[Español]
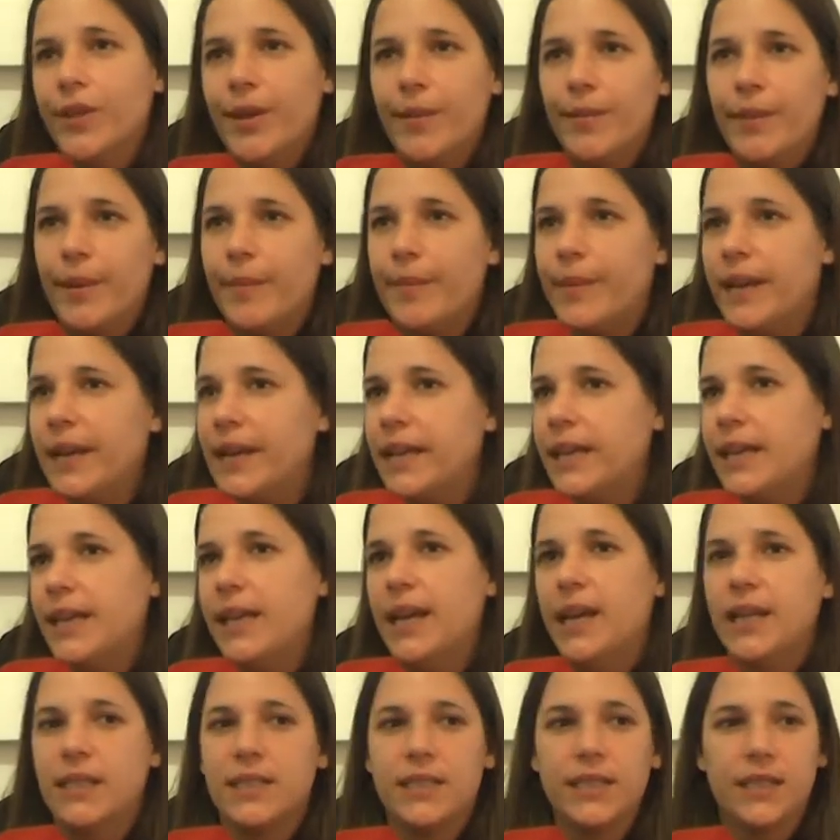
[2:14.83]
Damián
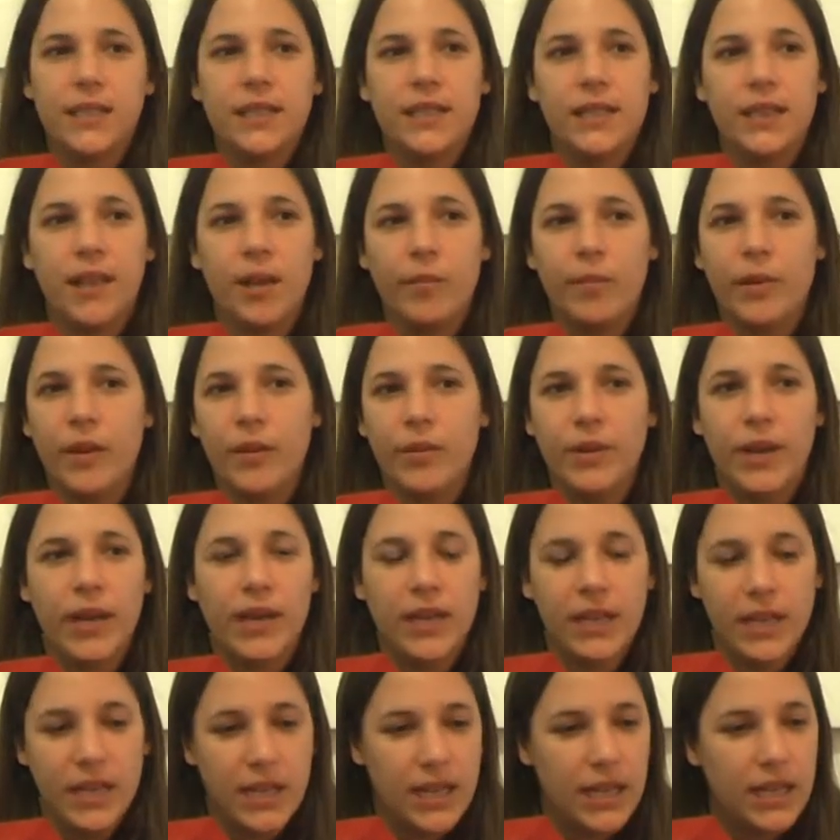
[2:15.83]
Malaquías, este, también una
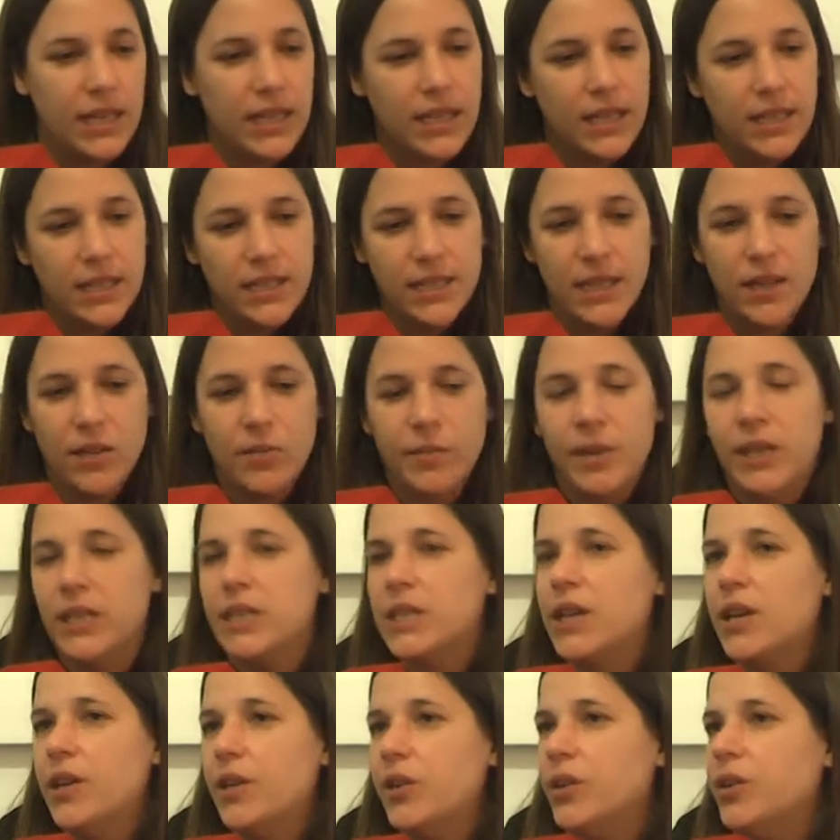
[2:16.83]
nena salió
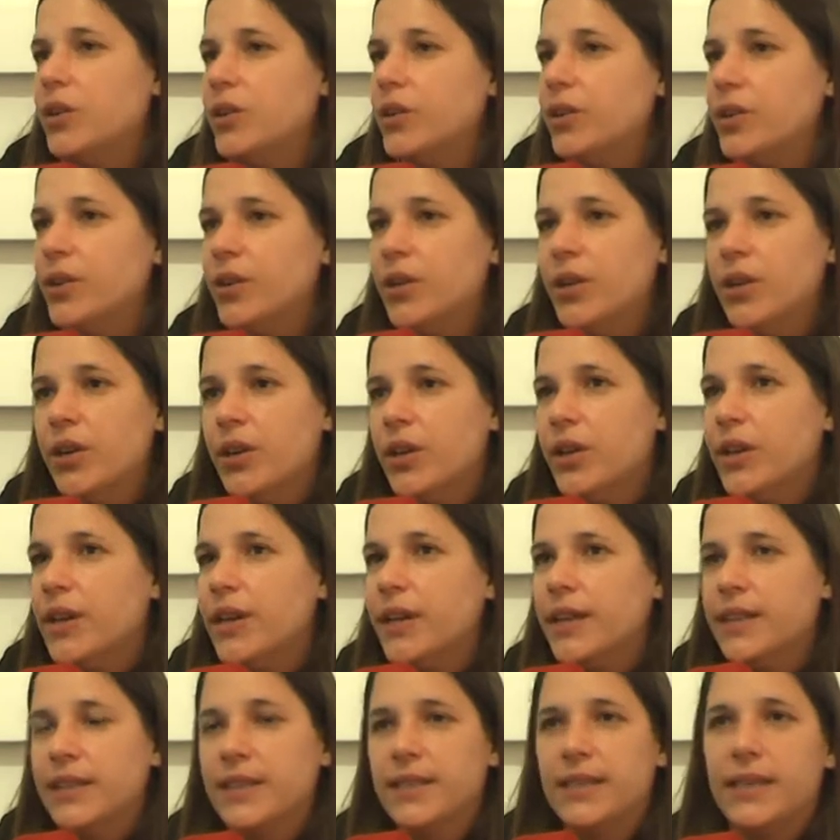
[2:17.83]
medalla de oro,
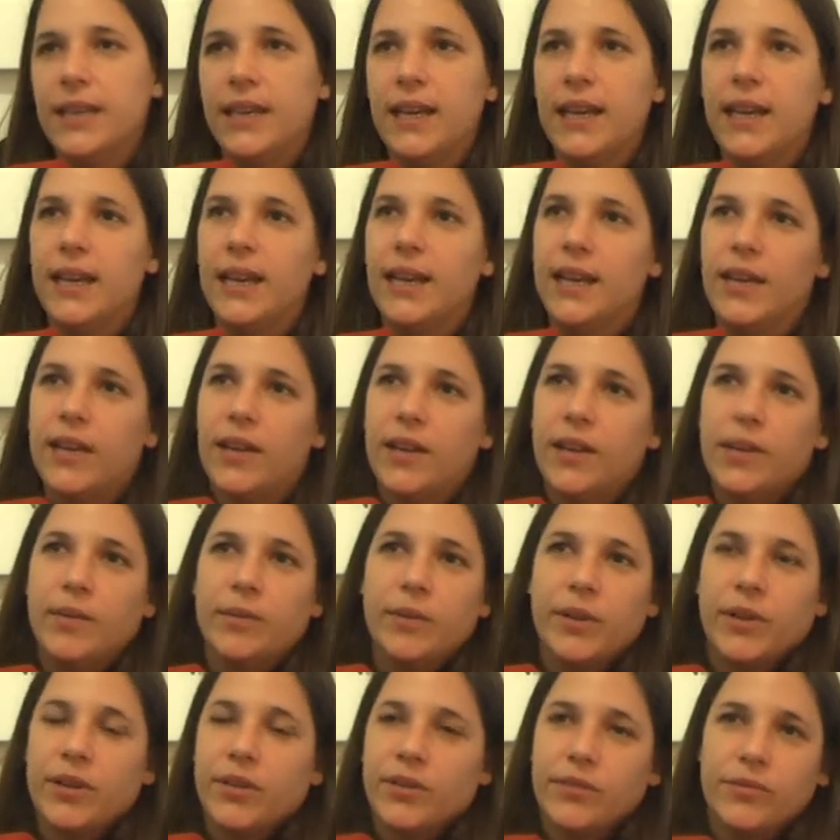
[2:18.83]
este,
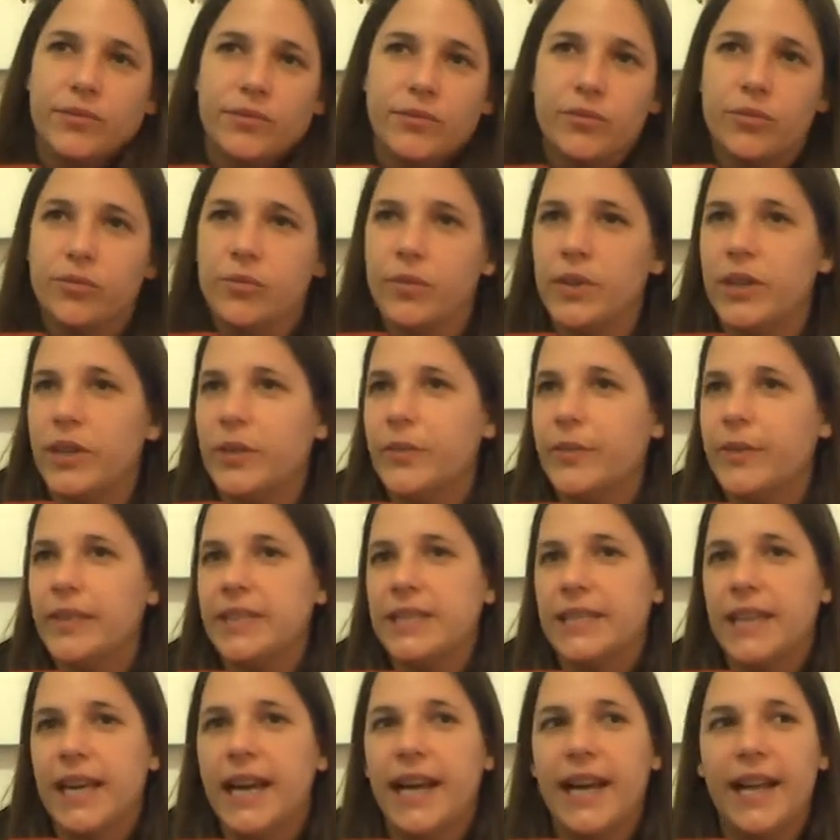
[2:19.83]
bueno, fútbol
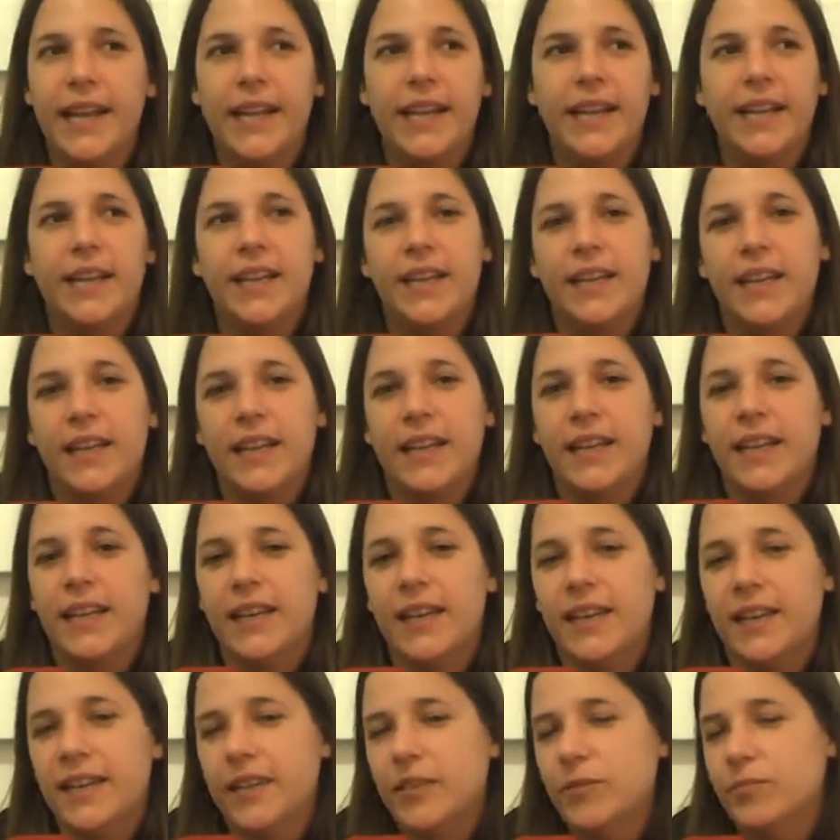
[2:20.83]
especial,
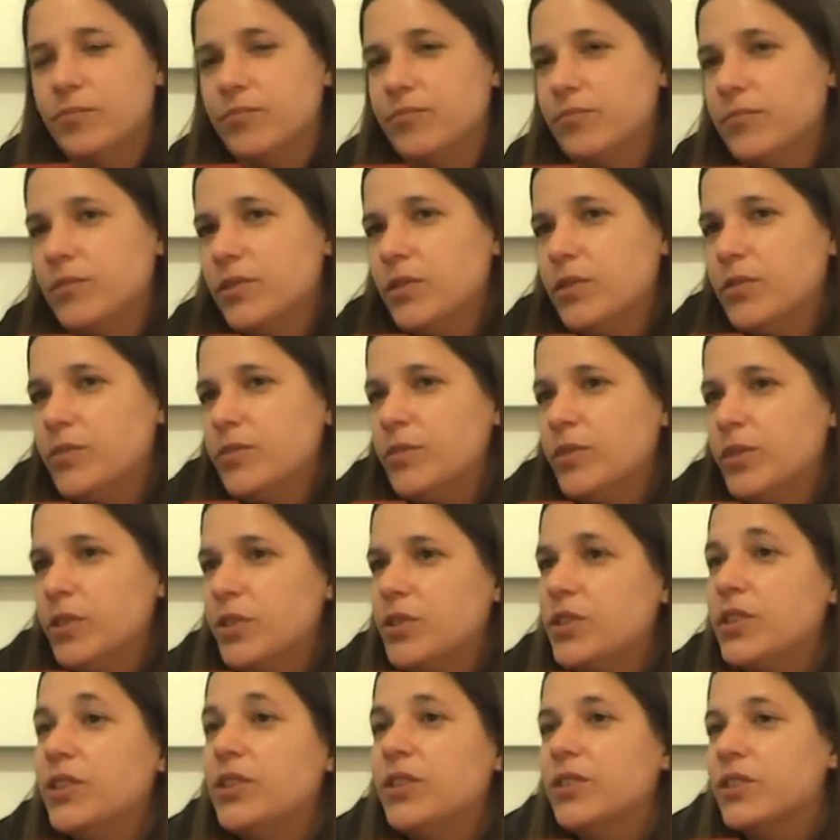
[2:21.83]
eh, los,
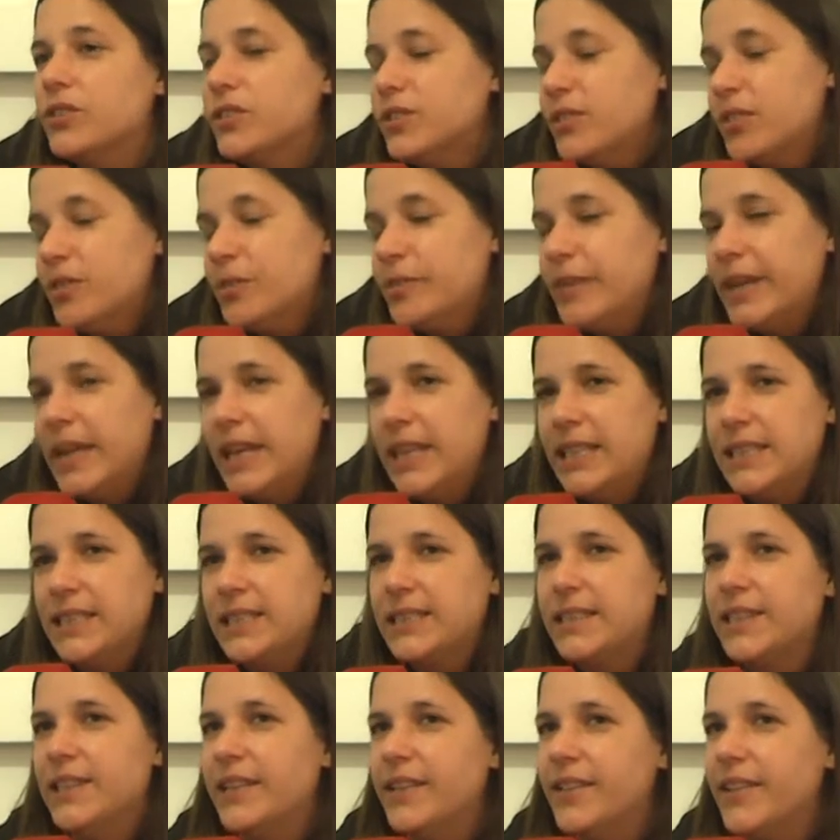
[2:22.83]
chicos con
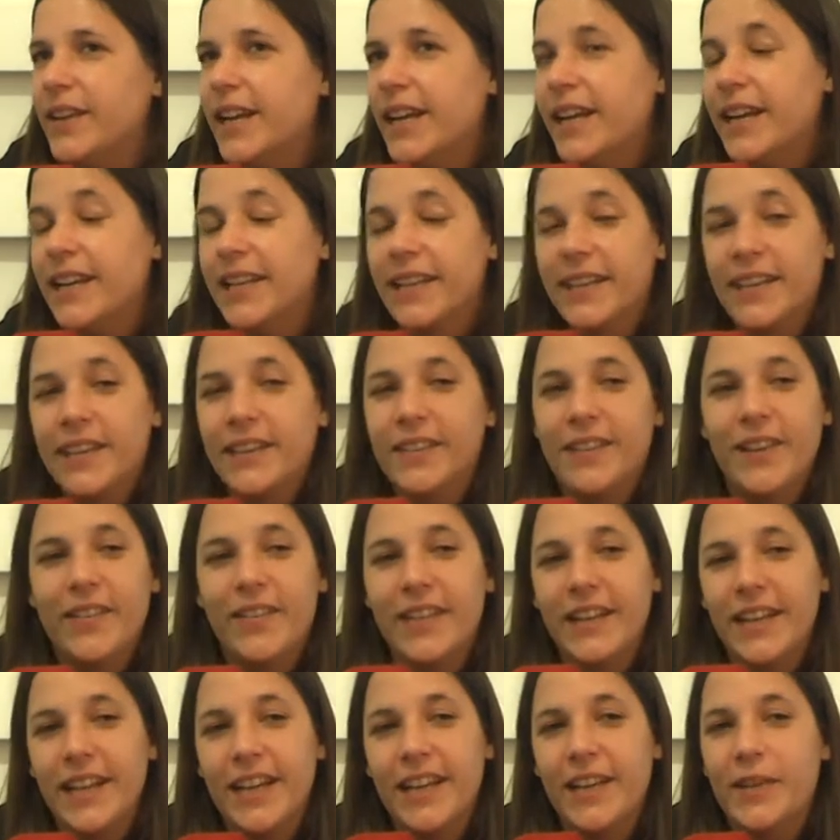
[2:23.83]
parálisis cerebral, que la
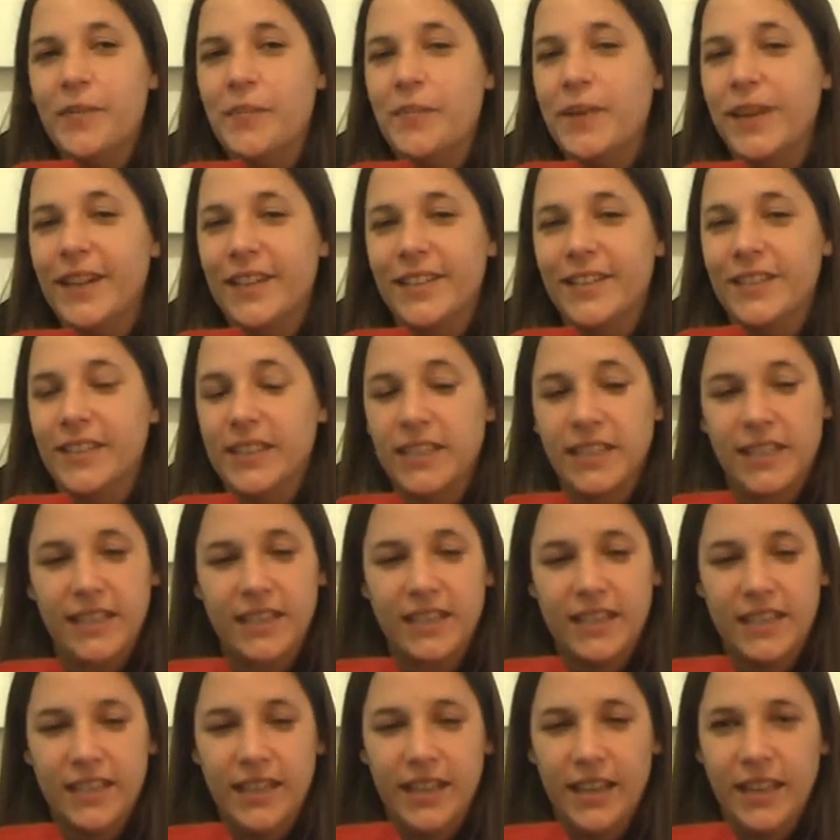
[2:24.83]
verdad también es
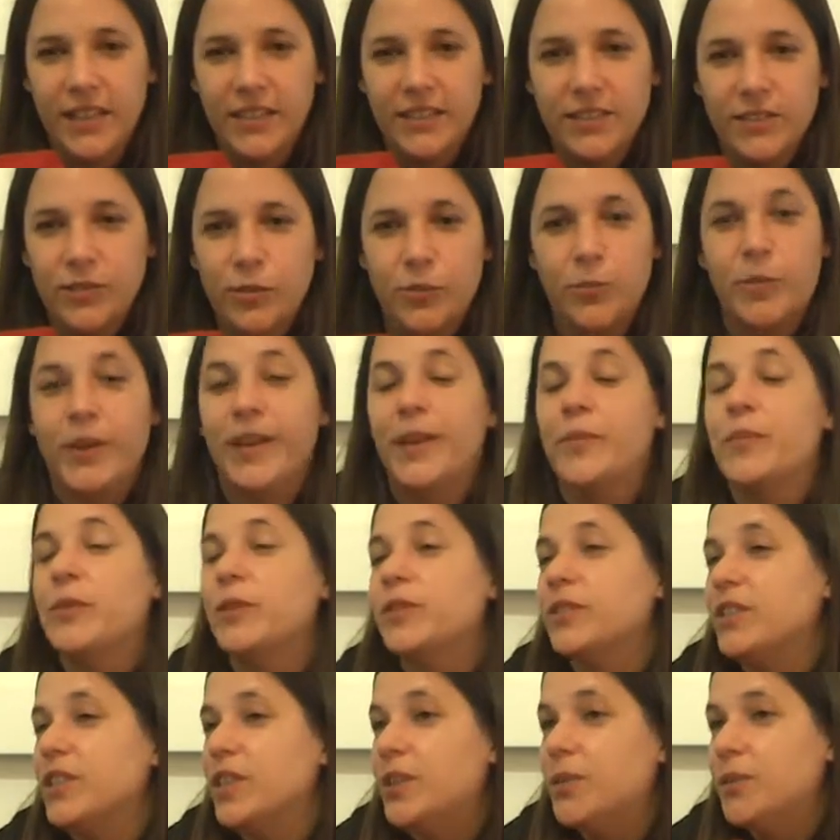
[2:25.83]
este, súper
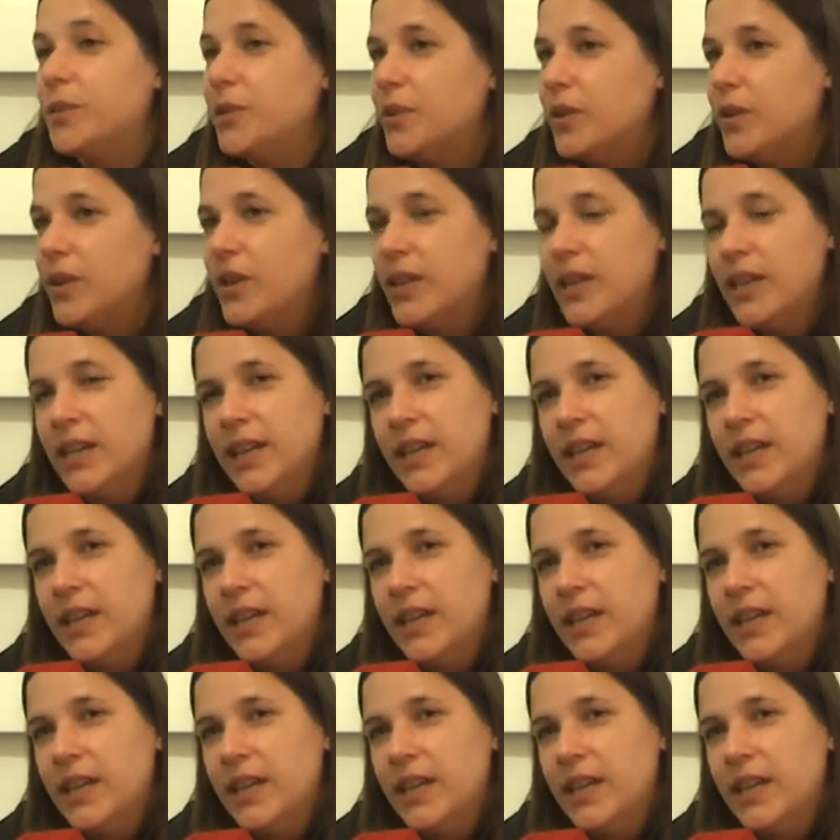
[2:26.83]
emotivo.